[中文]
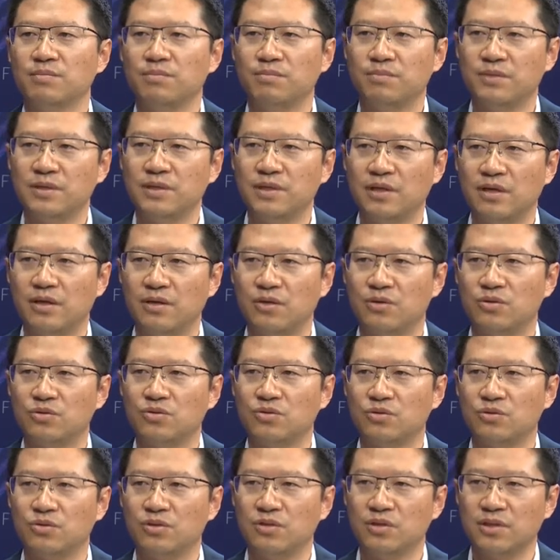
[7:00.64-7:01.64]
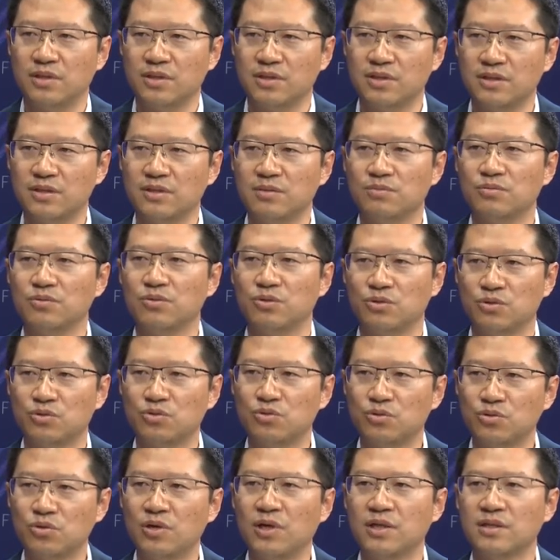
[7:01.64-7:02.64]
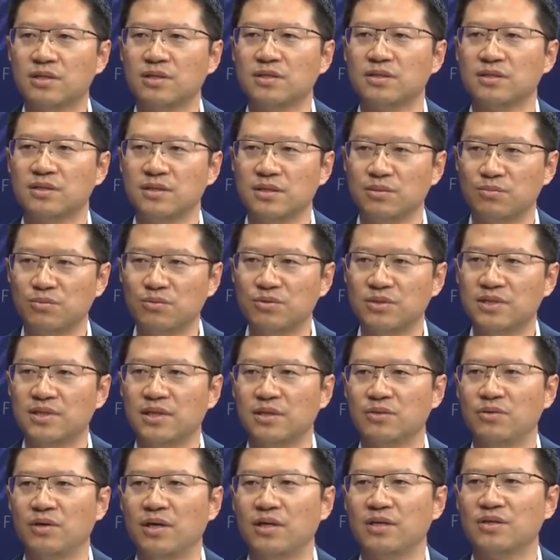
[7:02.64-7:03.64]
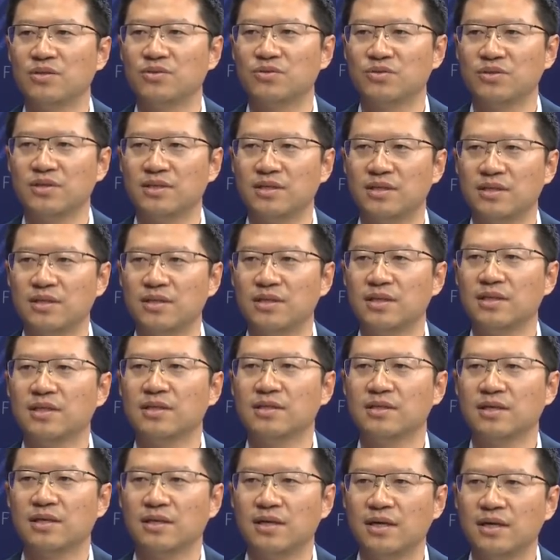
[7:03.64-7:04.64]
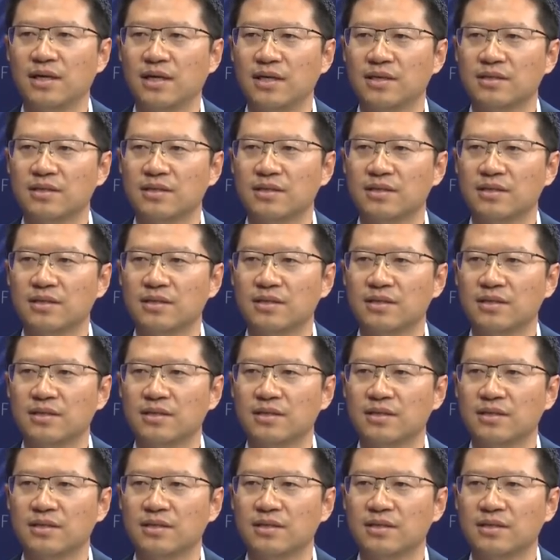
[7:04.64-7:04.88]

比较呃起步初创起步阶段，所以呢刚开